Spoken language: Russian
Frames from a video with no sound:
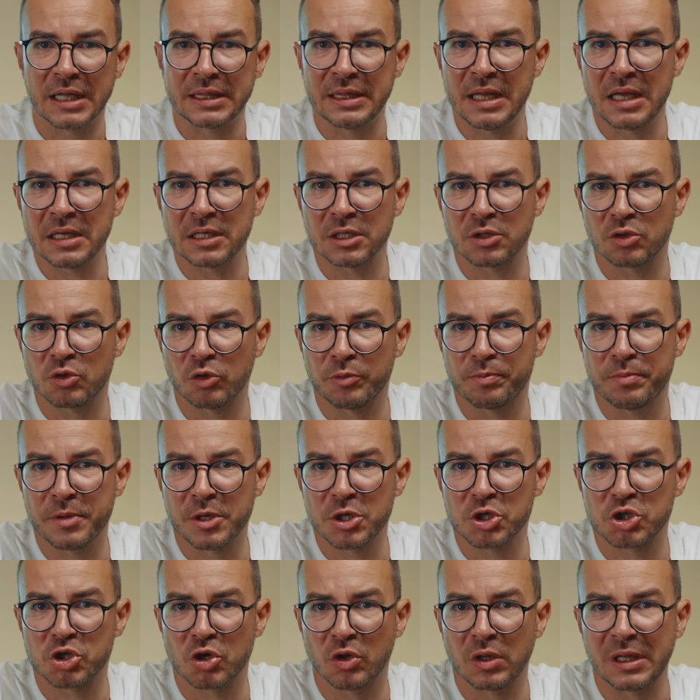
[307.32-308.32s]
Однако тот
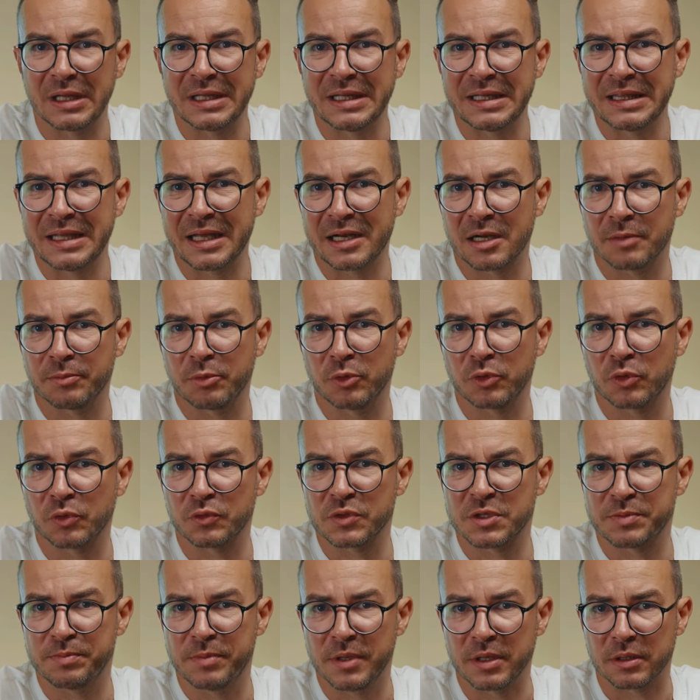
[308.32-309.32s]
перешел на работу в
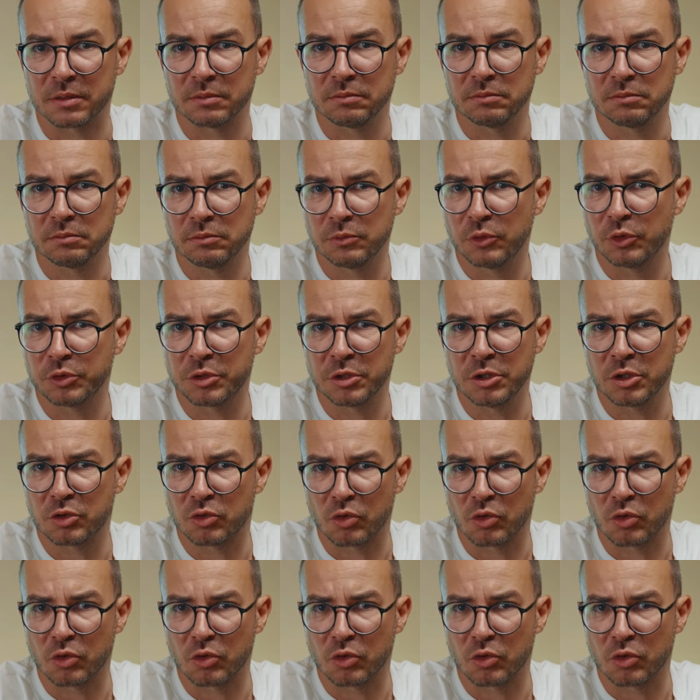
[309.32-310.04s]
Сбер но это не